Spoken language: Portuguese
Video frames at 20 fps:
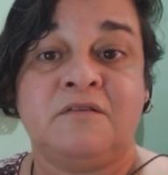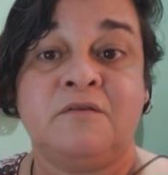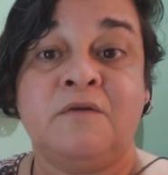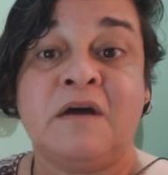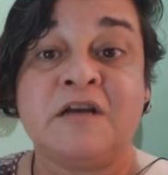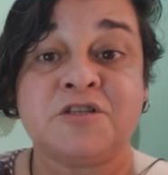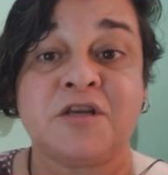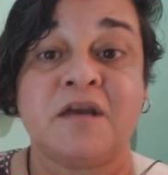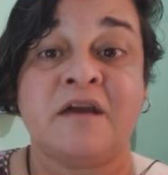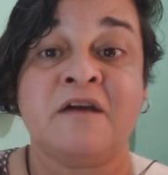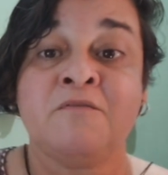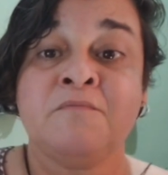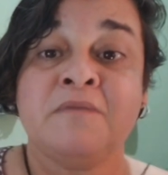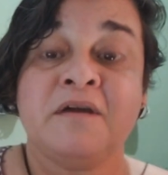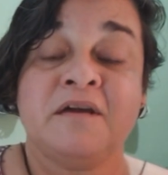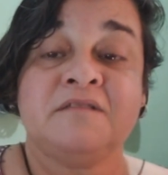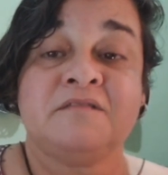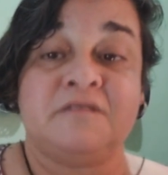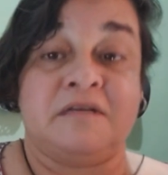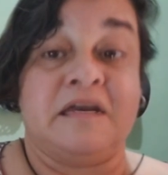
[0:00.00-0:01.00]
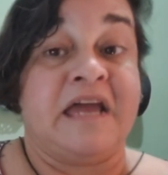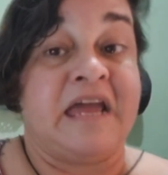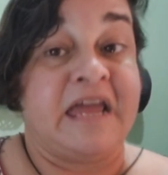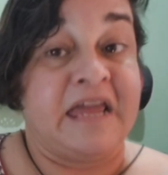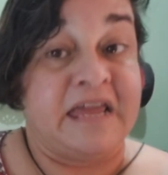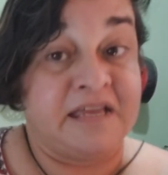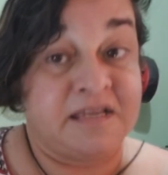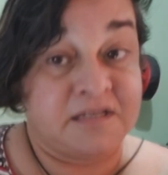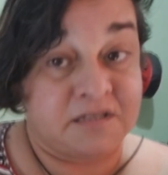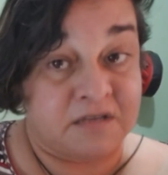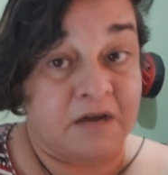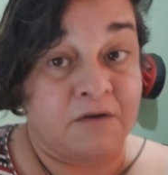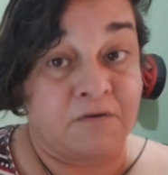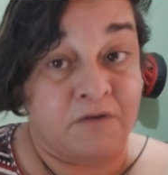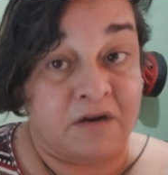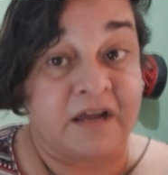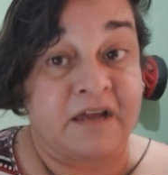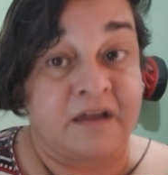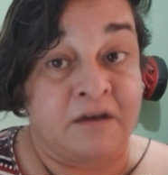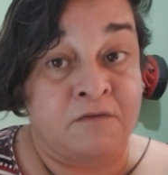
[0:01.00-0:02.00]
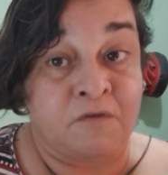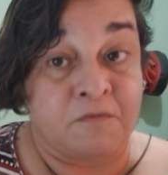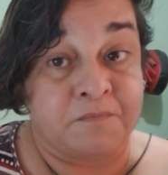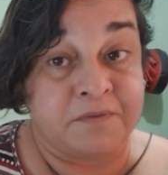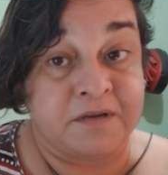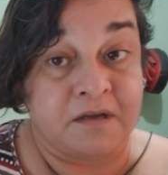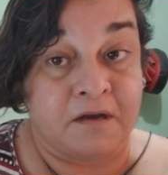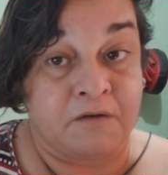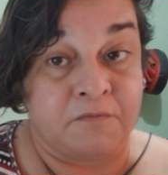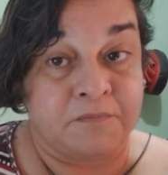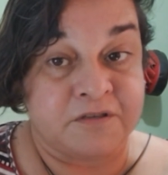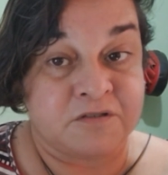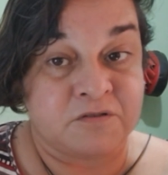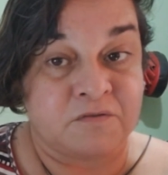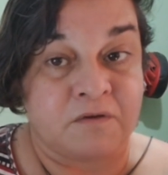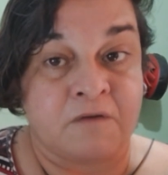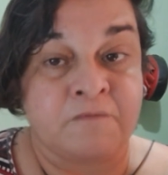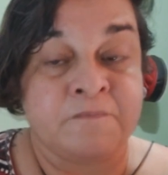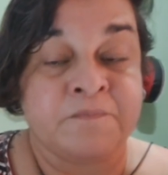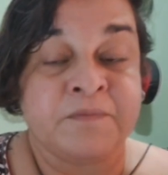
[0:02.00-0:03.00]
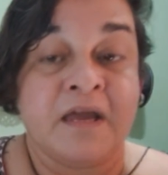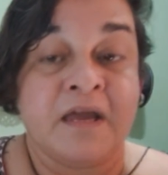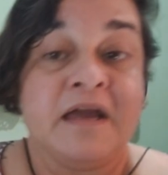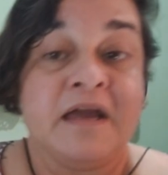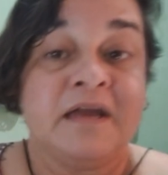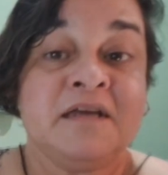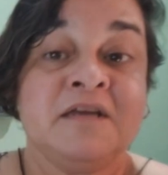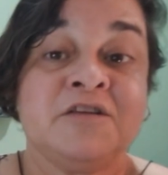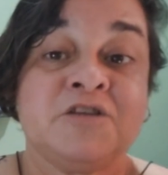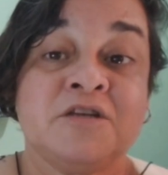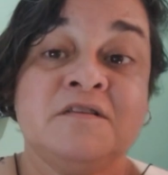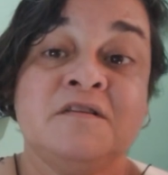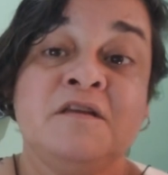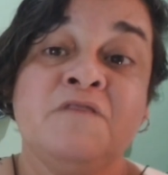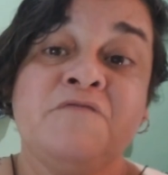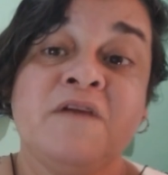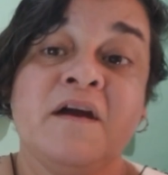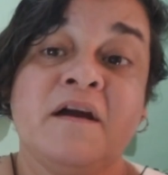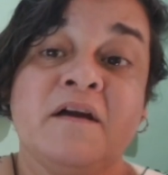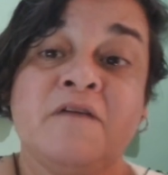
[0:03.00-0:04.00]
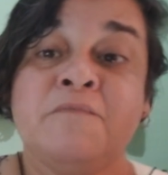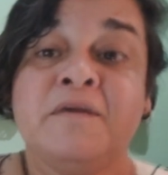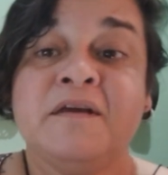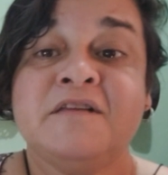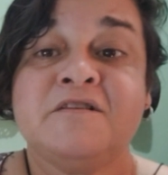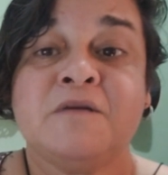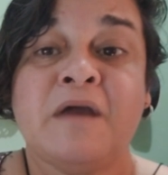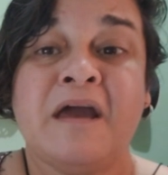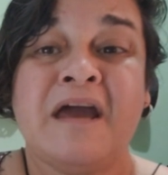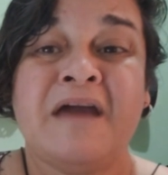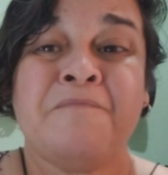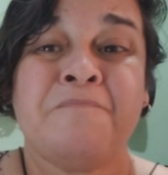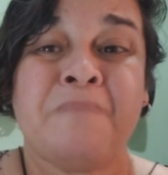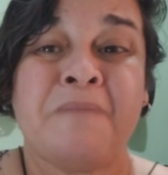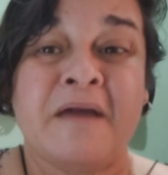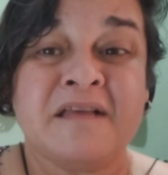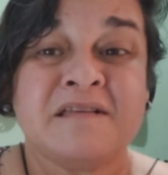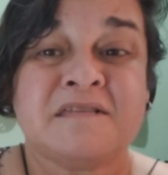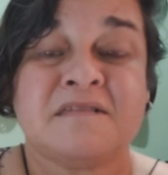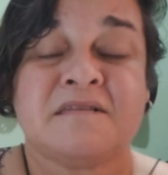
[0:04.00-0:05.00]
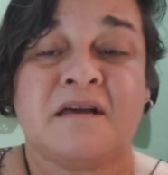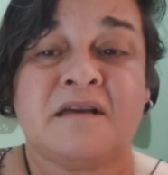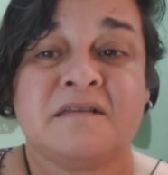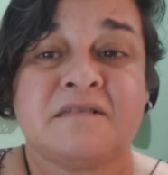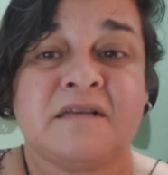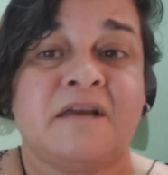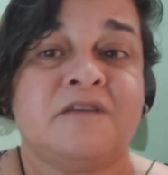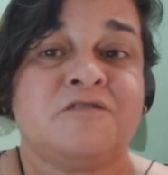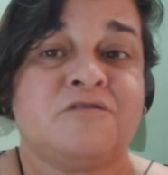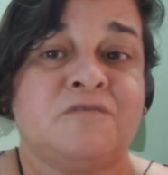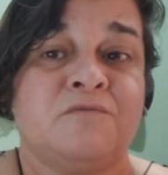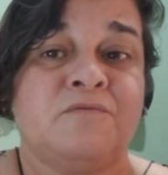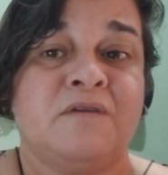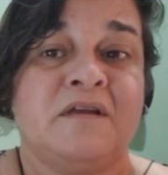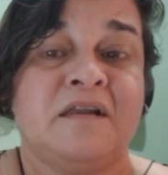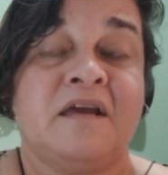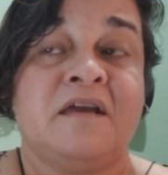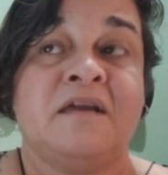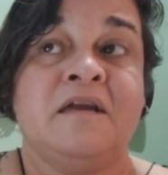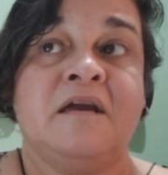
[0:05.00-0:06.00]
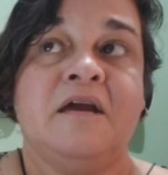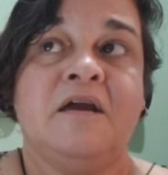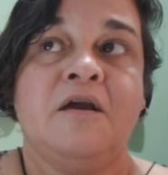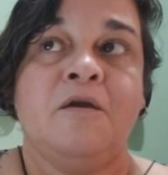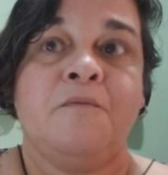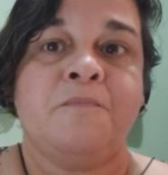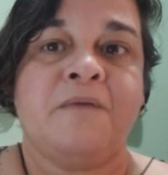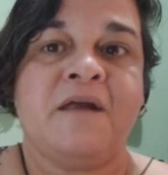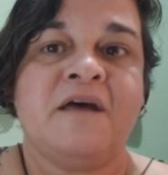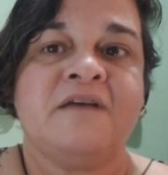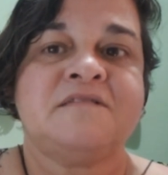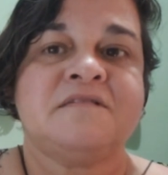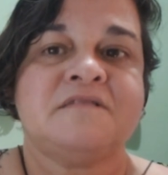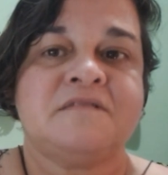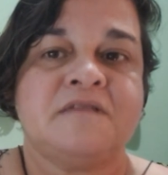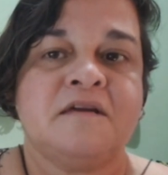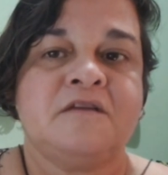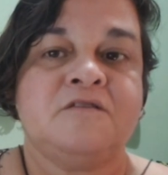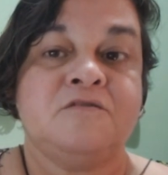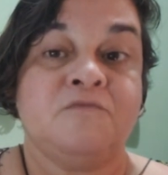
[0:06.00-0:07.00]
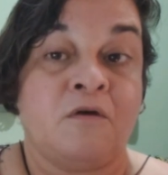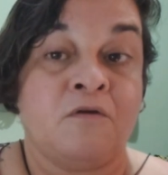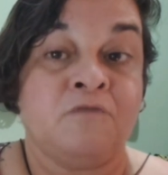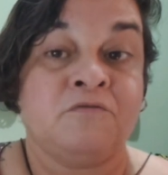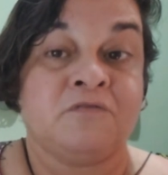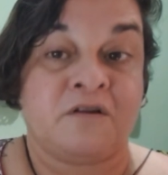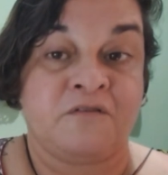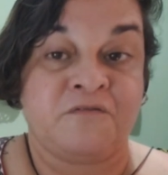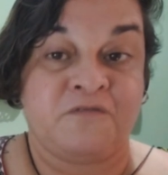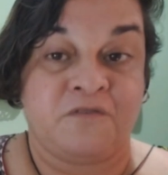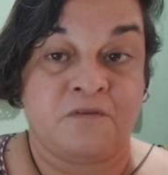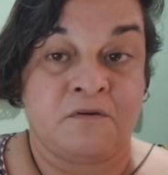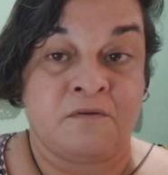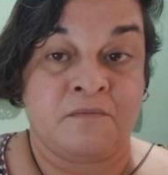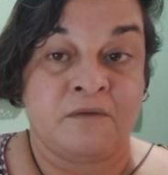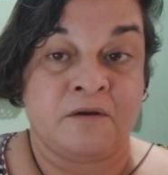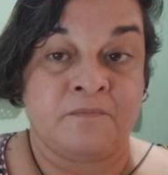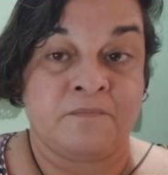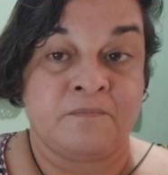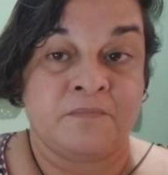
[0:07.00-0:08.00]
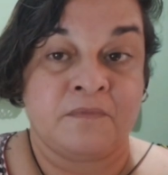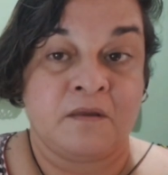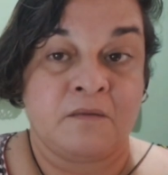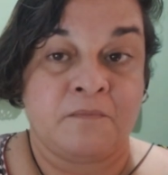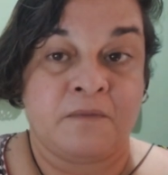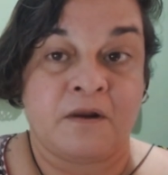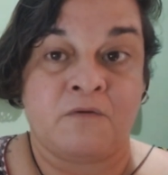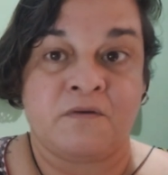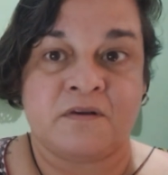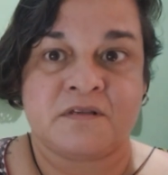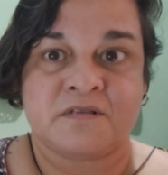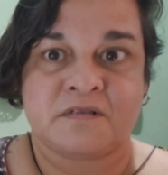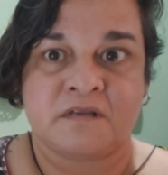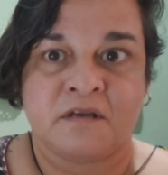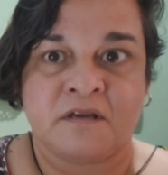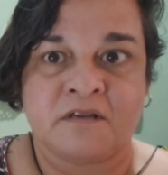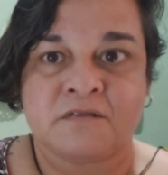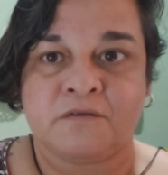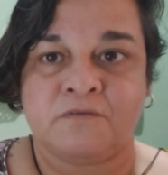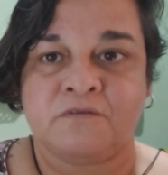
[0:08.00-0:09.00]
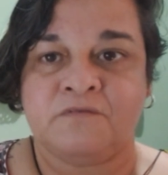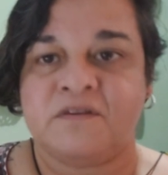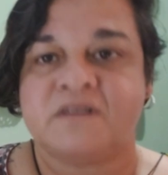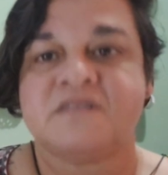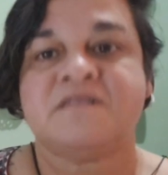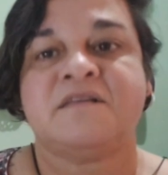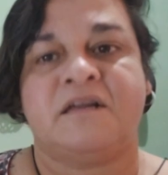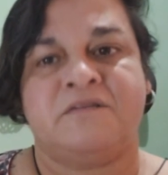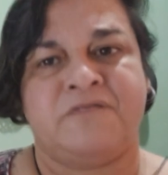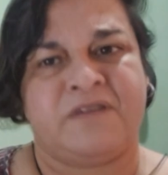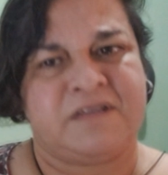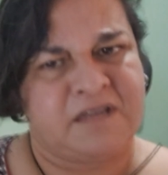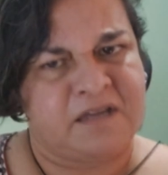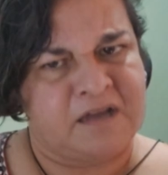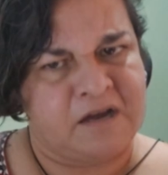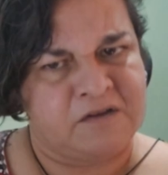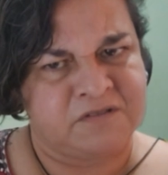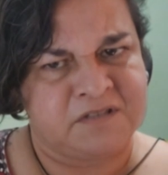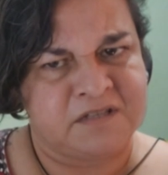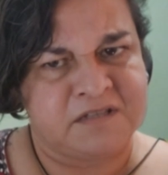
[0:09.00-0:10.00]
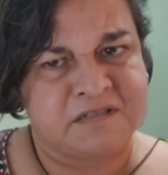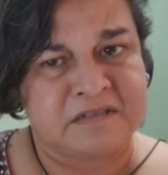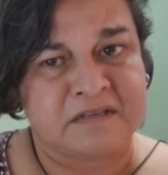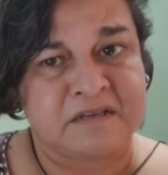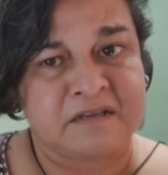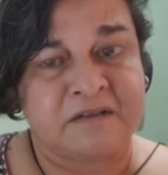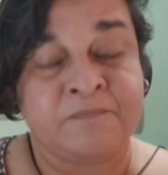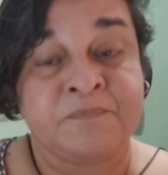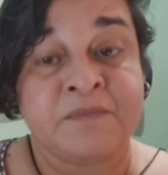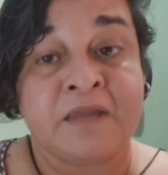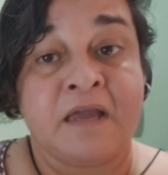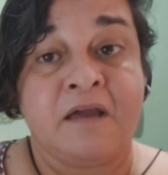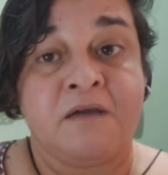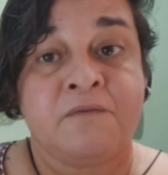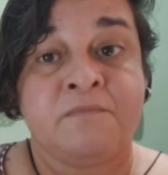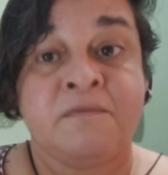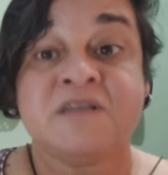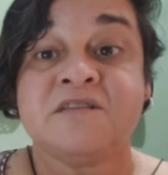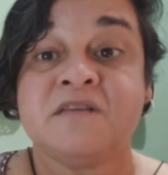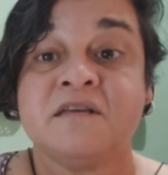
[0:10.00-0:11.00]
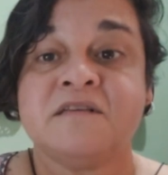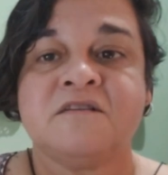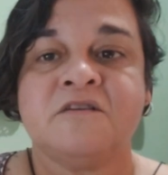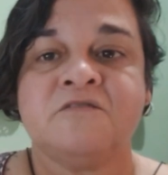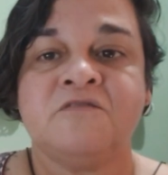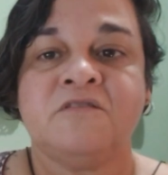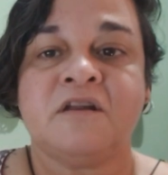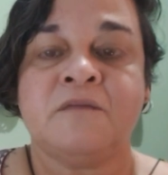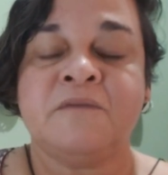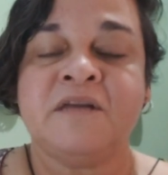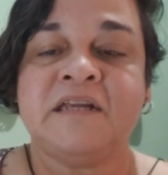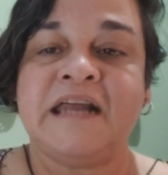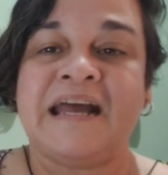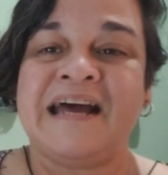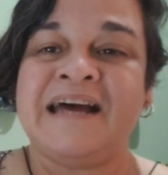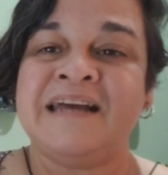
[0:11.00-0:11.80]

Eu acho que realmente, e isso agora é uma opinião pessoal, que a gente devia realmente repensar essa questão do Enem para ser de uma outra forma para o acesso à universidade vai ter que acontecer, mas tem que ser de outra maneira.